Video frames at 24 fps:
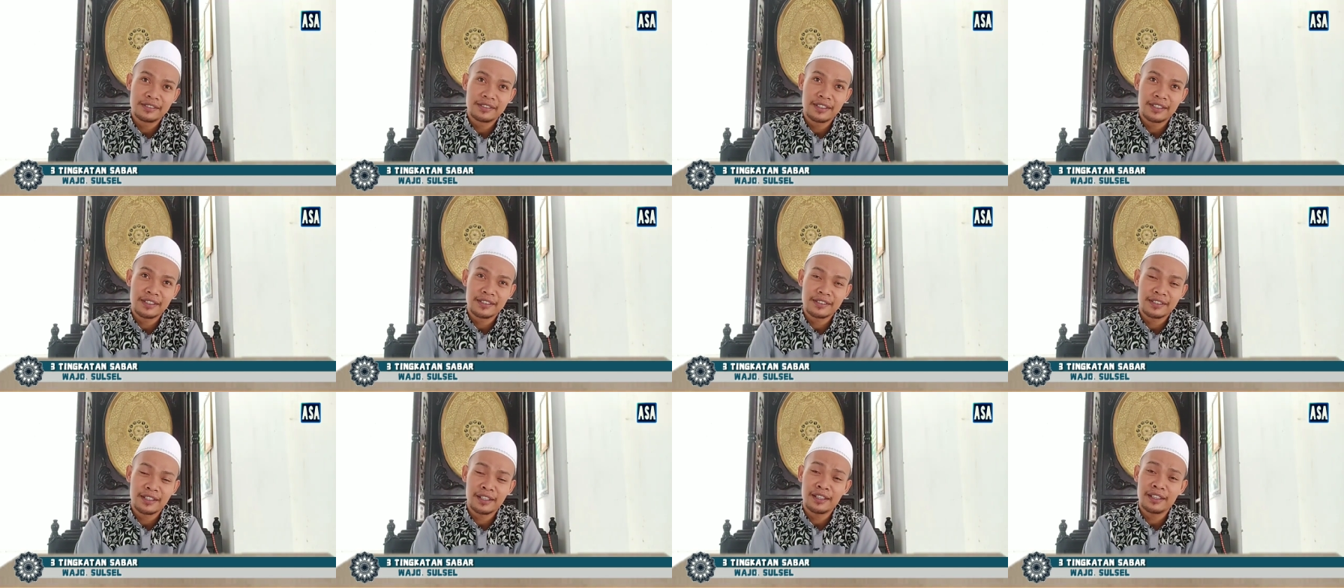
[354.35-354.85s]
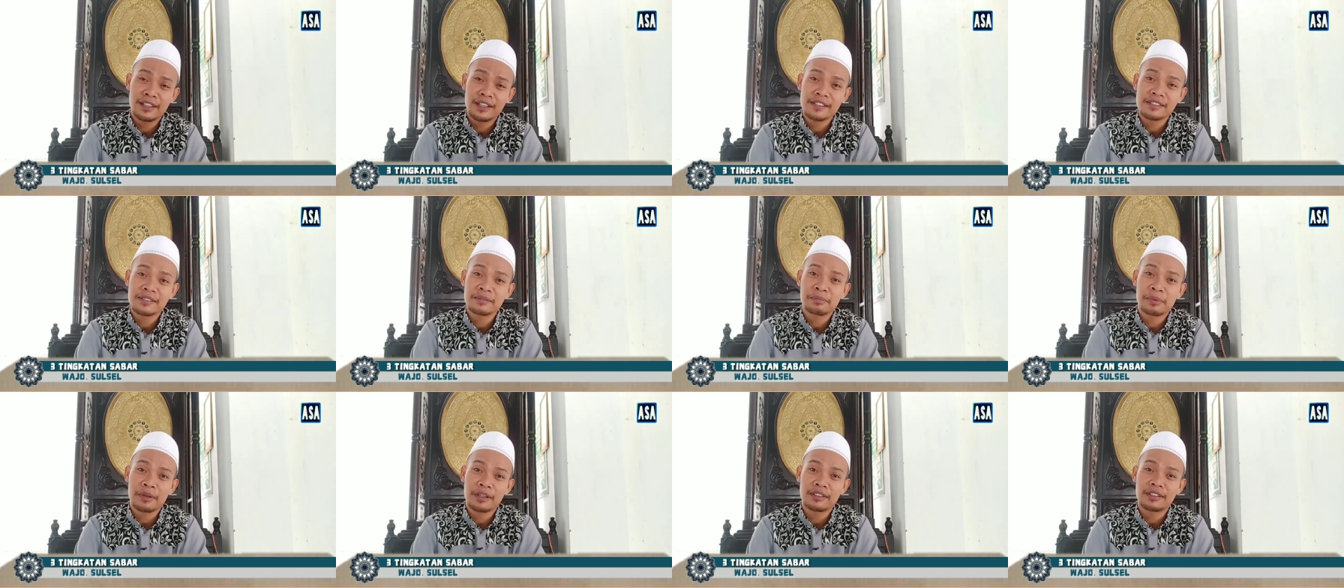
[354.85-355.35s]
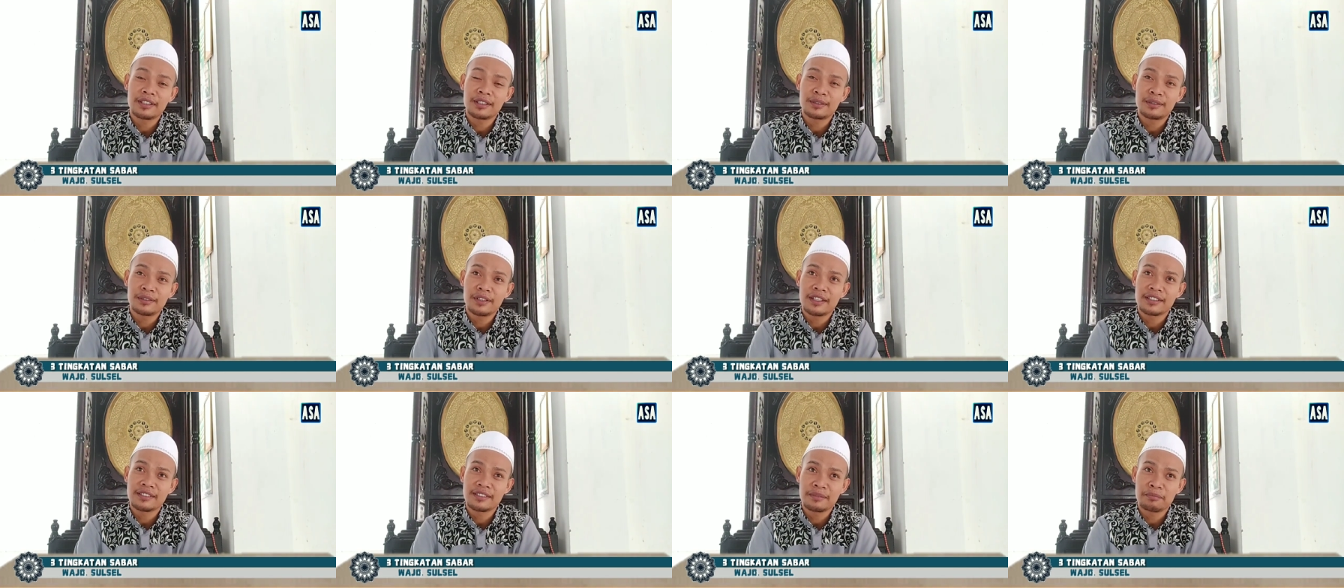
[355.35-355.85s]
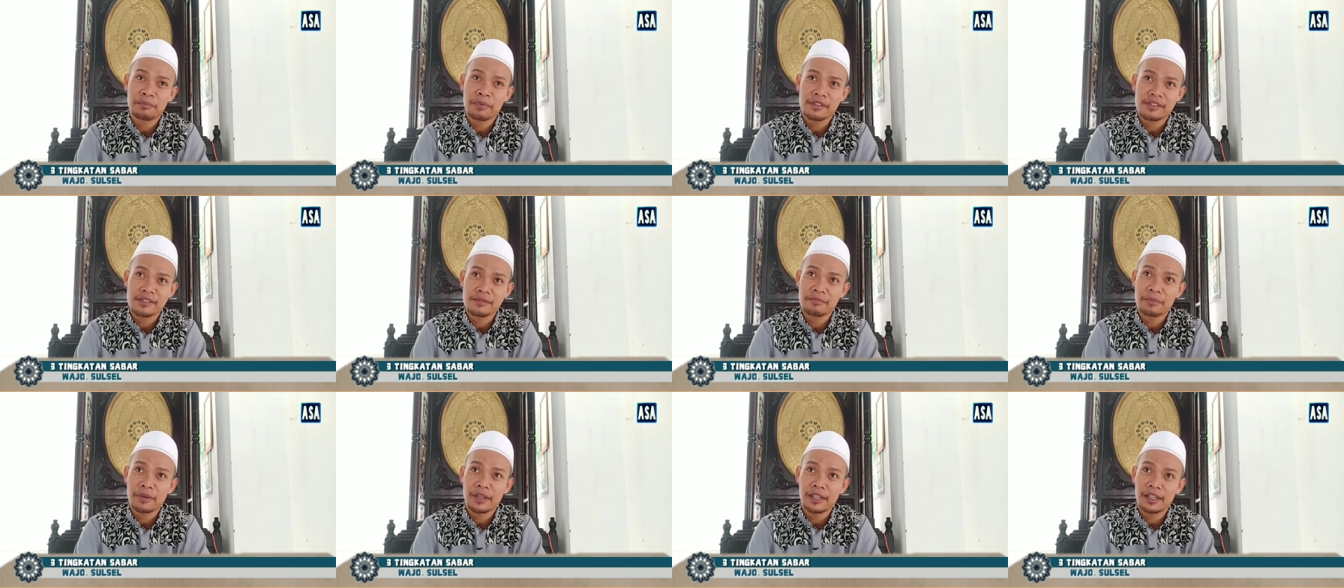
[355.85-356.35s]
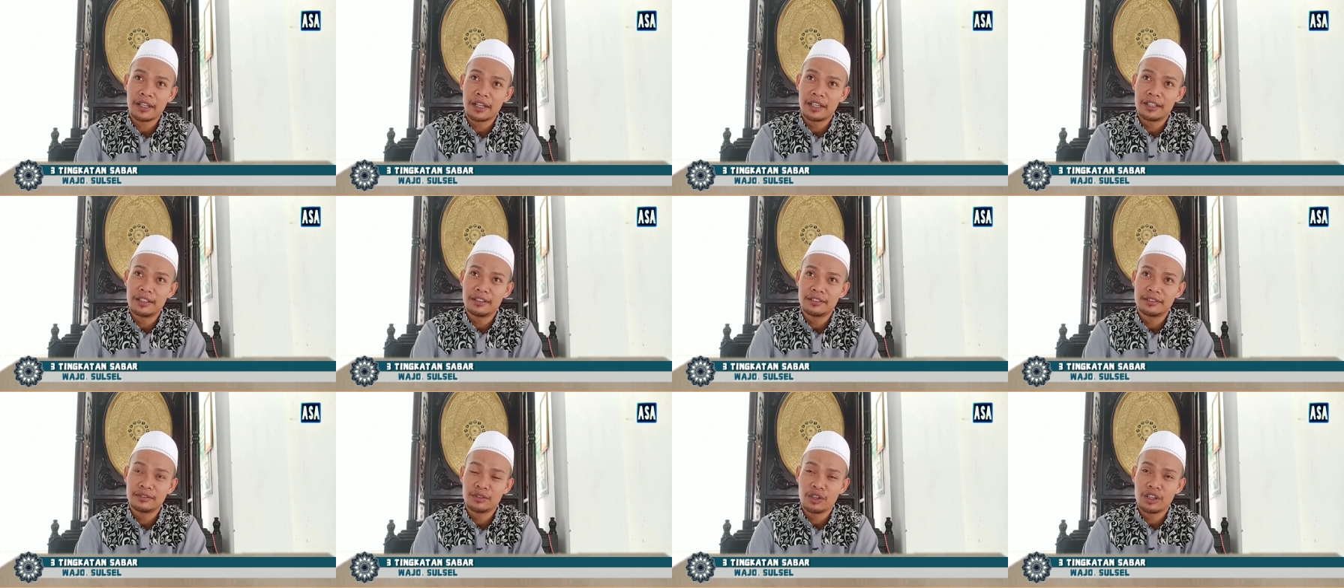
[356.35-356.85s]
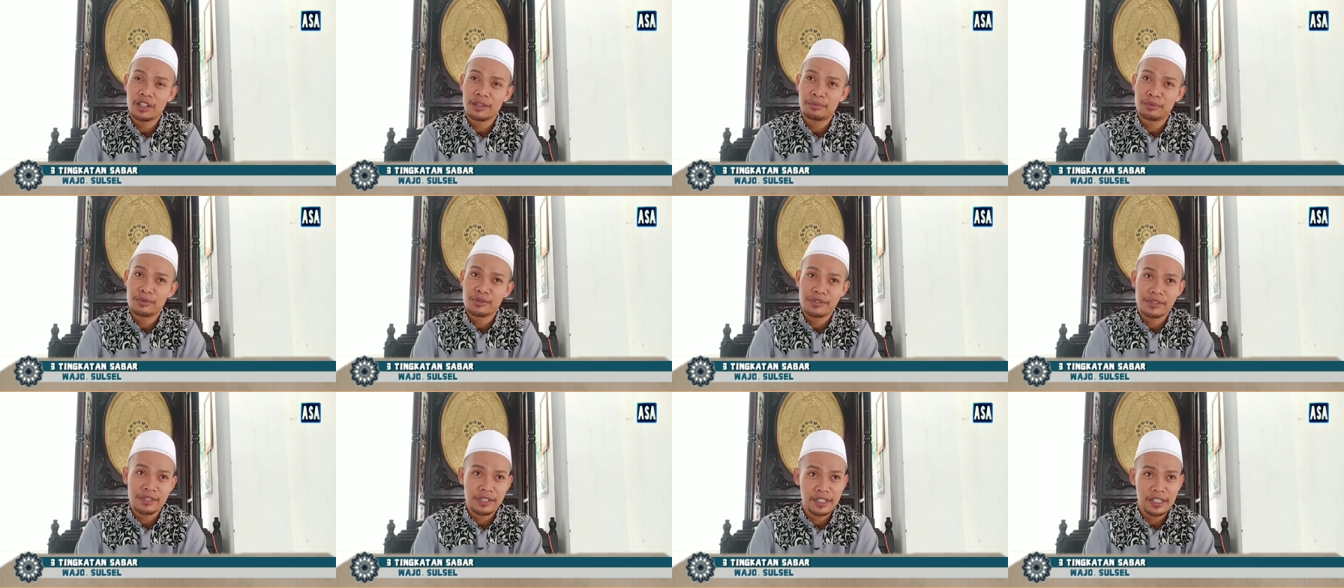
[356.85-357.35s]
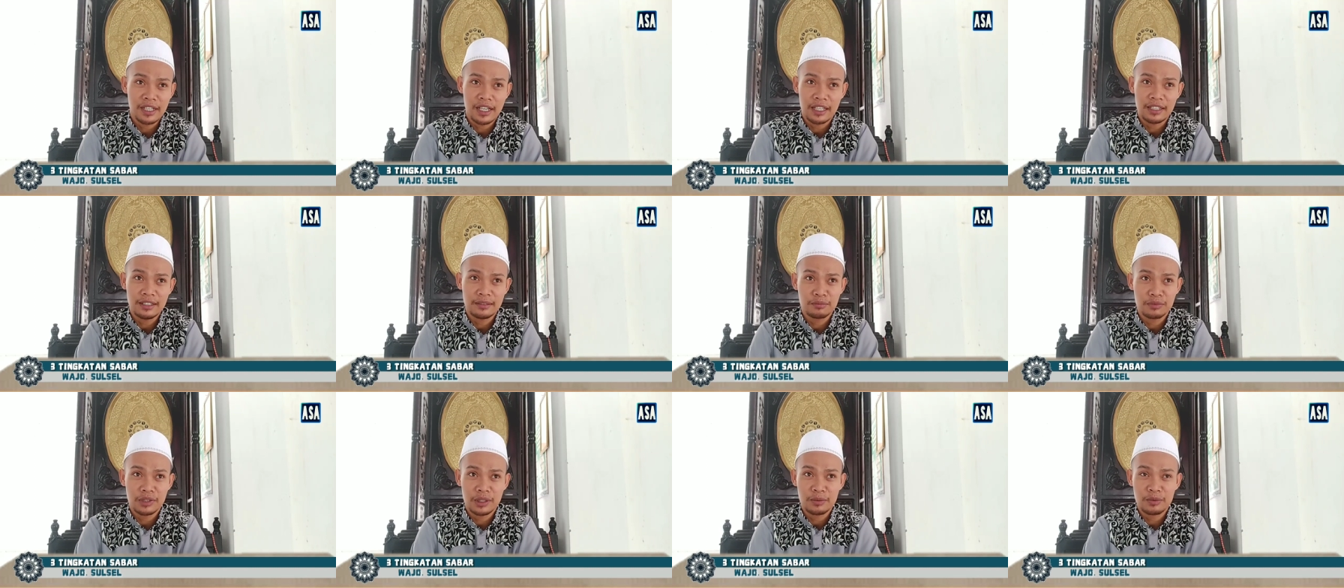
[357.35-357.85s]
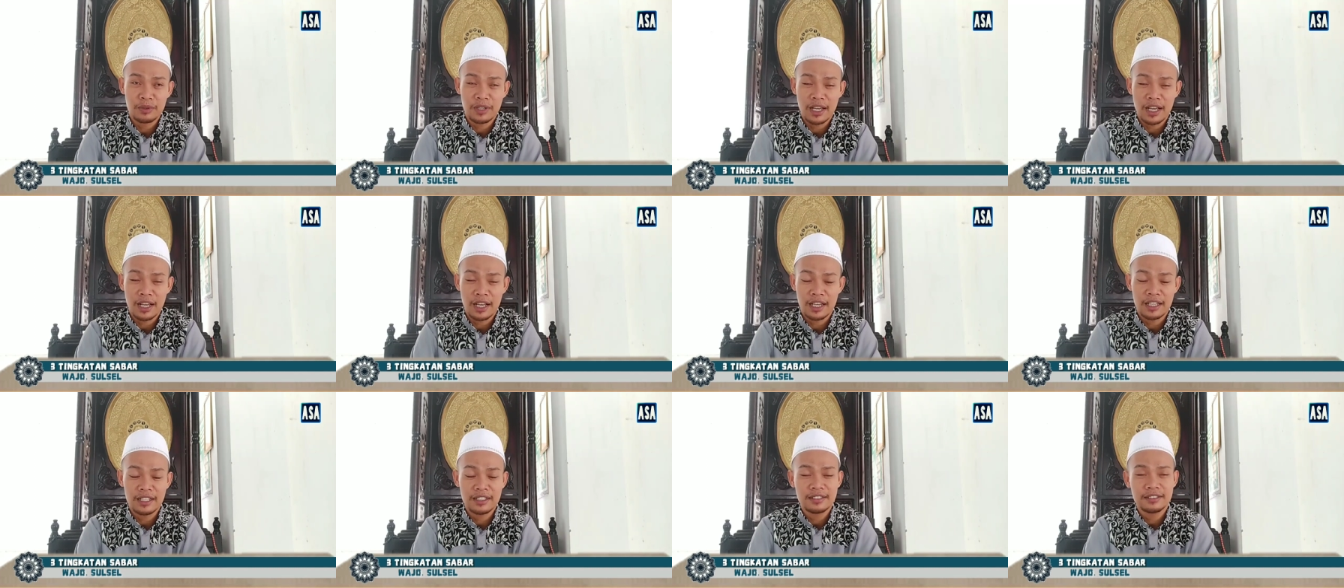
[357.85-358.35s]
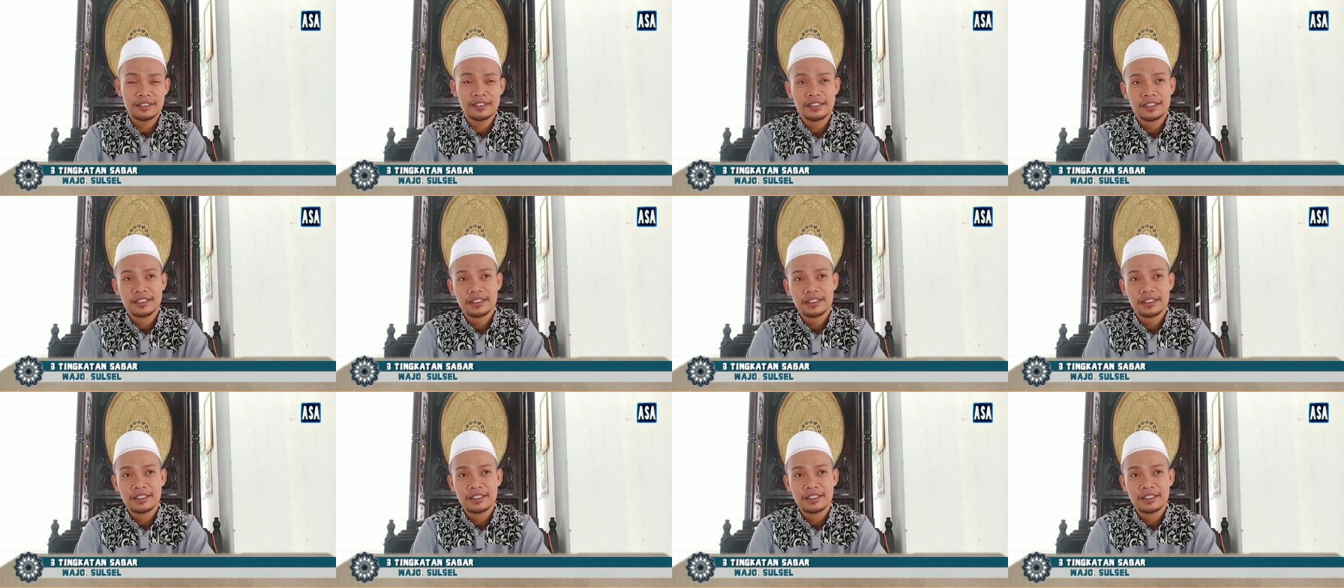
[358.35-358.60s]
Ya, saya kira seperti itu yang sempat sampaikan walaupun singkat mudah-mudahan